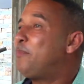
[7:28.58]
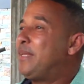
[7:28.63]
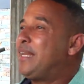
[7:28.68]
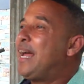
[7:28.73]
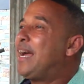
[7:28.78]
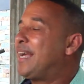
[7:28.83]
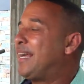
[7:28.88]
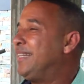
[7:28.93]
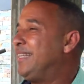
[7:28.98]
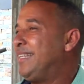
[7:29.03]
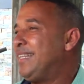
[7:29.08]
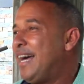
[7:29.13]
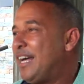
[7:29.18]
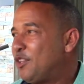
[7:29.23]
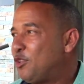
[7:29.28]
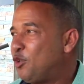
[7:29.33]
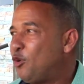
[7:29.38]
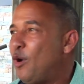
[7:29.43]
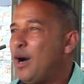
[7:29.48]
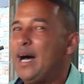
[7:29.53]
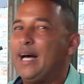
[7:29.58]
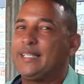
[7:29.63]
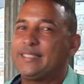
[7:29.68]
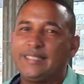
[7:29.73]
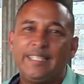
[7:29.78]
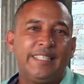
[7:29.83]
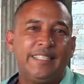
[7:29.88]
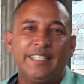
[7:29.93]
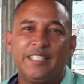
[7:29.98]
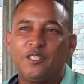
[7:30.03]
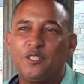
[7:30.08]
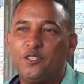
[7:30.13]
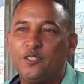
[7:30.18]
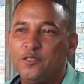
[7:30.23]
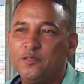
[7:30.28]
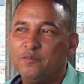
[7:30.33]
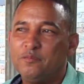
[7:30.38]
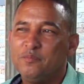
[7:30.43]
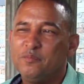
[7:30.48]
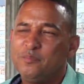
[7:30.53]
aspirar candidato a
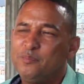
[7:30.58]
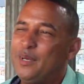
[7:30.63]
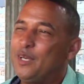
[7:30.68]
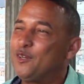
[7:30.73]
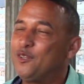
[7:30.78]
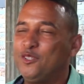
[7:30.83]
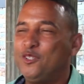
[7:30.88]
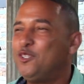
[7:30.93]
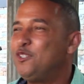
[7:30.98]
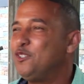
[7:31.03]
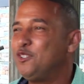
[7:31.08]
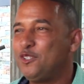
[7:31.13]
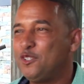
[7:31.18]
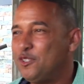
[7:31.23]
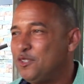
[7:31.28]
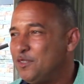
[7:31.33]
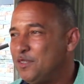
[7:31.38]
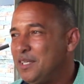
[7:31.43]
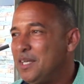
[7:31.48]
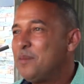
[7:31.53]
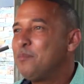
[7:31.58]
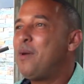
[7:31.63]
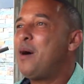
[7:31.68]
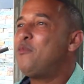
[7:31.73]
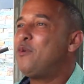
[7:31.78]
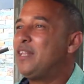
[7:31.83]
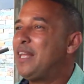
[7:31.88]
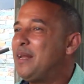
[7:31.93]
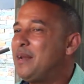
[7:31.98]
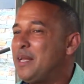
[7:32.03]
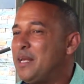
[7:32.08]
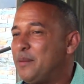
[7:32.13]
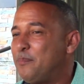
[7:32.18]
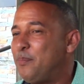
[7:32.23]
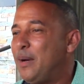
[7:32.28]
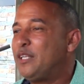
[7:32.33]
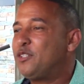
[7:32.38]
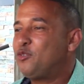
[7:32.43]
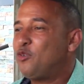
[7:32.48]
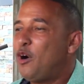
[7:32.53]
síndico. Pero no, no. Vamos a darle
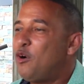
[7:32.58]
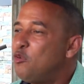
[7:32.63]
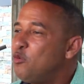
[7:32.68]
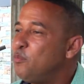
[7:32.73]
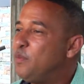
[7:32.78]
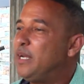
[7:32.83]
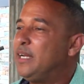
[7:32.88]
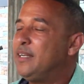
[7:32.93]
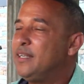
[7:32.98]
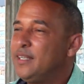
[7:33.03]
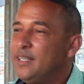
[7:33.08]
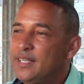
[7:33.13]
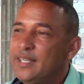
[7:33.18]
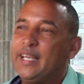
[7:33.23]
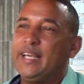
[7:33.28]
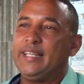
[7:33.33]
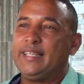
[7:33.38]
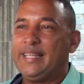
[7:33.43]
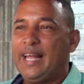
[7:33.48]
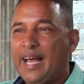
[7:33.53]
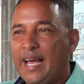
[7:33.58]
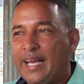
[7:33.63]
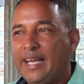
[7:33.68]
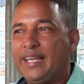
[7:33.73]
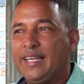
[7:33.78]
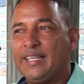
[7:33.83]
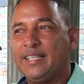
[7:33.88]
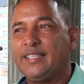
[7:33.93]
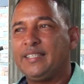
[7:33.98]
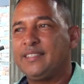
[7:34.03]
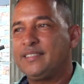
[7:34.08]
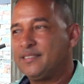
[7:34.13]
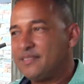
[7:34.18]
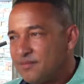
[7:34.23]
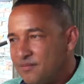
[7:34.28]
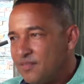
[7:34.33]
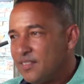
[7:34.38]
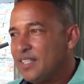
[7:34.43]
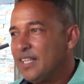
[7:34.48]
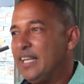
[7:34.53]
paso a Humber, que está
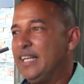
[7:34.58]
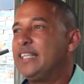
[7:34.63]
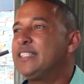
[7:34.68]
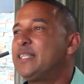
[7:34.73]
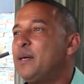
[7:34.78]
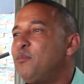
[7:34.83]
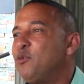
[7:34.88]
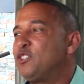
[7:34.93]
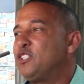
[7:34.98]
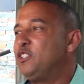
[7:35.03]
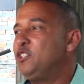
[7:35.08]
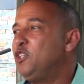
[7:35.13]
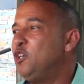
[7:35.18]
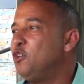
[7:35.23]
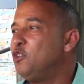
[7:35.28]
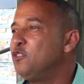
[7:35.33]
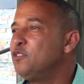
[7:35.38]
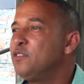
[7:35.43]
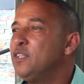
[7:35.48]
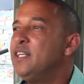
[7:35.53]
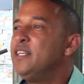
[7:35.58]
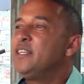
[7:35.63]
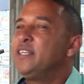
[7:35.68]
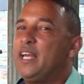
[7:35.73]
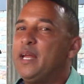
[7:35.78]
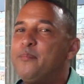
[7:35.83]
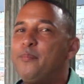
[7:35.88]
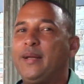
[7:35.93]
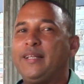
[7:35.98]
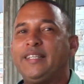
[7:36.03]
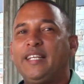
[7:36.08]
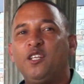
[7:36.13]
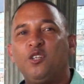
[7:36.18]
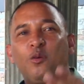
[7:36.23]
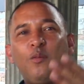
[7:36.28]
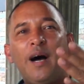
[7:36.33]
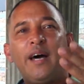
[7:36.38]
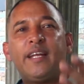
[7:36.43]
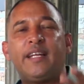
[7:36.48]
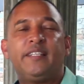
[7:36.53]
en, en esa posición, y el
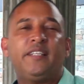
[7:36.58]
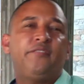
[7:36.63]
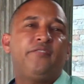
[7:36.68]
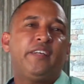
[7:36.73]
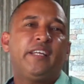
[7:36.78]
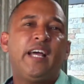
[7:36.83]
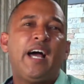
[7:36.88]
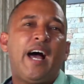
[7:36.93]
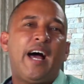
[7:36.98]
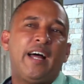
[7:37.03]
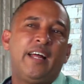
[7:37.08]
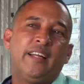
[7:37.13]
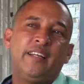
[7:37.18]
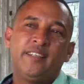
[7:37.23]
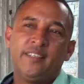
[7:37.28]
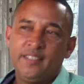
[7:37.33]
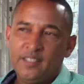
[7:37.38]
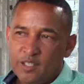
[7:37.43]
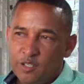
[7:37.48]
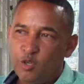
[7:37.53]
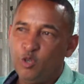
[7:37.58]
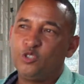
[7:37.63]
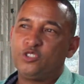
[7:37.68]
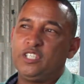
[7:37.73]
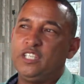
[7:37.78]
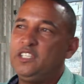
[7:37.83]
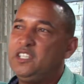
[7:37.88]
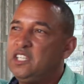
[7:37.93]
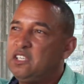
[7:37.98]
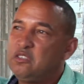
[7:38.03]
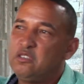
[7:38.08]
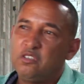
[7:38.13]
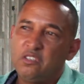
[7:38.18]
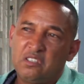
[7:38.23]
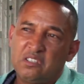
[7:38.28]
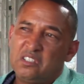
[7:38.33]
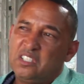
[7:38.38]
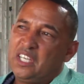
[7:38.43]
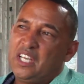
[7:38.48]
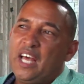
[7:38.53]
partido va a ratificar los
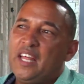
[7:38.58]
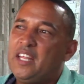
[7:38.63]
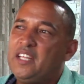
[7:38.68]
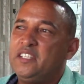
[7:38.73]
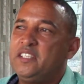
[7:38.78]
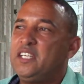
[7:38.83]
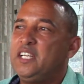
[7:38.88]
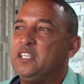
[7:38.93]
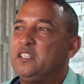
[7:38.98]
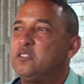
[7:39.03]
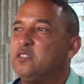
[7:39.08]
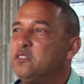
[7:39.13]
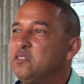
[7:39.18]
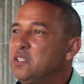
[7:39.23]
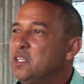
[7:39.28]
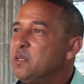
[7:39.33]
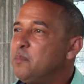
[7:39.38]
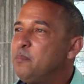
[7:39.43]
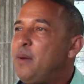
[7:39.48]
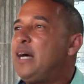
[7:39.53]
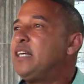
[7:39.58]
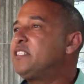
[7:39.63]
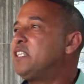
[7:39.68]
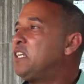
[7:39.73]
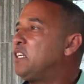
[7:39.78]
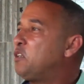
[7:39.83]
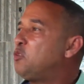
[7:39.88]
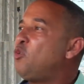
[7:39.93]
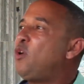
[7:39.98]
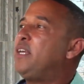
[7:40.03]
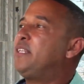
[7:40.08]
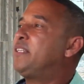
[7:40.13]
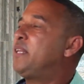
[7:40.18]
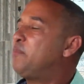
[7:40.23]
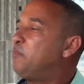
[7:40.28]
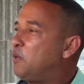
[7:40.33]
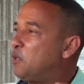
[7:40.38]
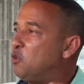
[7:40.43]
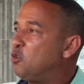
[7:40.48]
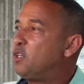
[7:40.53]
síndicos de cada distrito. Van a hacer
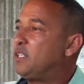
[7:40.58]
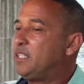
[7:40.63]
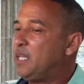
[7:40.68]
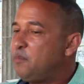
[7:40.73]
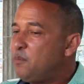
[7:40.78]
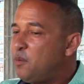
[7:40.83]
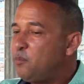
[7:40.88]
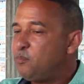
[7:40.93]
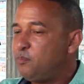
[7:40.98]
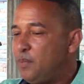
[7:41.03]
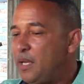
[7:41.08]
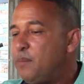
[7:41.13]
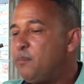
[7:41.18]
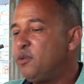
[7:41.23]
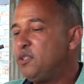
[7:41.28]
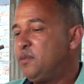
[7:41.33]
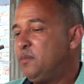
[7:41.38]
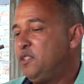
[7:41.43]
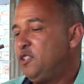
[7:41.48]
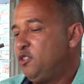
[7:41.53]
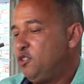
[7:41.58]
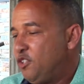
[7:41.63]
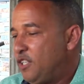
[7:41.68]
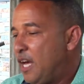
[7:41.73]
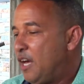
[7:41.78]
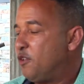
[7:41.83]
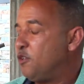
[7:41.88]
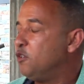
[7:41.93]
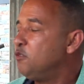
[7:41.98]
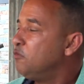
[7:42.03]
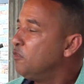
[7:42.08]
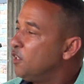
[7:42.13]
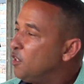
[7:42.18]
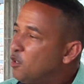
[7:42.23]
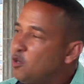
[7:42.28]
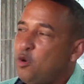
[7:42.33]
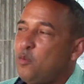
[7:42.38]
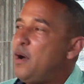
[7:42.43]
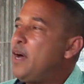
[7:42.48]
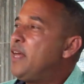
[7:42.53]
encuestas, pero los que estén bien posicionados
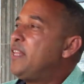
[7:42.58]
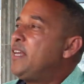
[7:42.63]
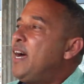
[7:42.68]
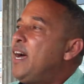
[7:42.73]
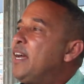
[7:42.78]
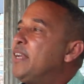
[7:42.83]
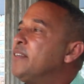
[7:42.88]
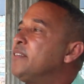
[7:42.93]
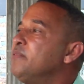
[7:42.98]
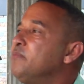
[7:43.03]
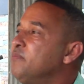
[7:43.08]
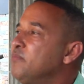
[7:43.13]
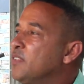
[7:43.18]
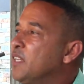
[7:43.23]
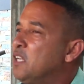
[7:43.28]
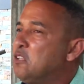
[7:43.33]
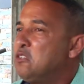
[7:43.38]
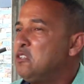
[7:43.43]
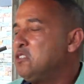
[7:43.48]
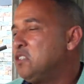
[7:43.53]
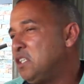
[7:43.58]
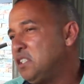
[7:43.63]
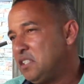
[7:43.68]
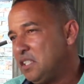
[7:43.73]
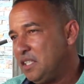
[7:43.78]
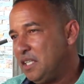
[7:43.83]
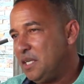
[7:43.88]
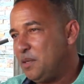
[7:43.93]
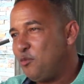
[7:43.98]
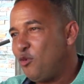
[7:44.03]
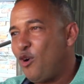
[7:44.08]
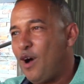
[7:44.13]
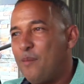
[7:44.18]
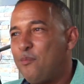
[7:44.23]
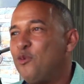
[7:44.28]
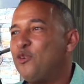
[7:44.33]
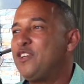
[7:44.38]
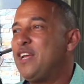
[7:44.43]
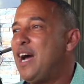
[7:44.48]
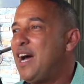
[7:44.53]
lo van a dejar. Entonces decidimos
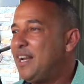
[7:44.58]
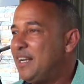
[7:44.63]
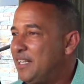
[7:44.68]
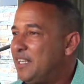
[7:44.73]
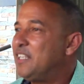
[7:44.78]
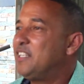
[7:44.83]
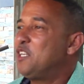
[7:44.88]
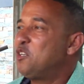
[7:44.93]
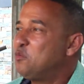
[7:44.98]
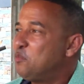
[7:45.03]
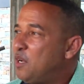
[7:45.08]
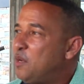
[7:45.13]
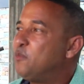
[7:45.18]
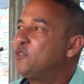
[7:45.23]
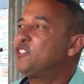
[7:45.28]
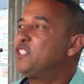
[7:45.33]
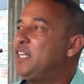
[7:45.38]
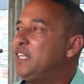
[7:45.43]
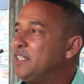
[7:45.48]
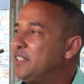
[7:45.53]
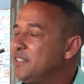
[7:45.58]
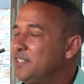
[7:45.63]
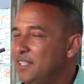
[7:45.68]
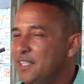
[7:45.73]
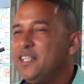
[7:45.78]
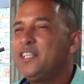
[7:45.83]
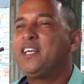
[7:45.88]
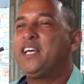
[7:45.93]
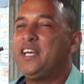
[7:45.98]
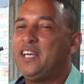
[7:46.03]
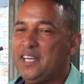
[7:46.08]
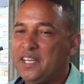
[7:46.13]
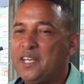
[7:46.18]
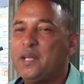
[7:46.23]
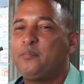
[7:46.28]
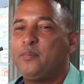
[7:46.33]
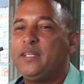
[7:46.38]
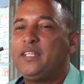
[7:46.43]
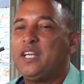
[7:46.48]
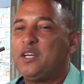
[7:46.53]
apoyar al ingeniero Mosén, que
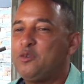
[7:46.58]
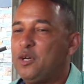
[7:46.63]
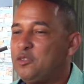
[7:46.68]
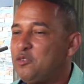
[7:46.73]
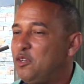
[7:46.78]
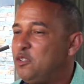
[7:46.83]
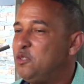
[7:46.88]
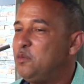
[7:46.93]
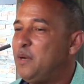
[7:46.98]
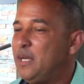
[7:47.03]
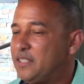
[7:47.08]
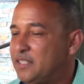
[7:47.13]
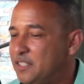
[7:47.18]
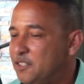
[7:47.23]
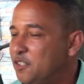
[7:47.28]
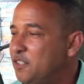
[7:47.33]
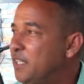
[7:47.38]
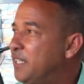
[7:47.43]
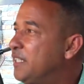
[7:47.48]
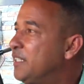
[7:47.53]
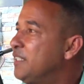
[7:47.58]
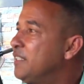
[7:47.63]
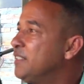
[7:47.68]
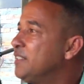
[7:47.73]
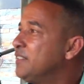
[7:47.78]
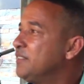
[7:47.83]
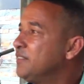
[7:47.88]
repite cuatro años más si Dios quiere.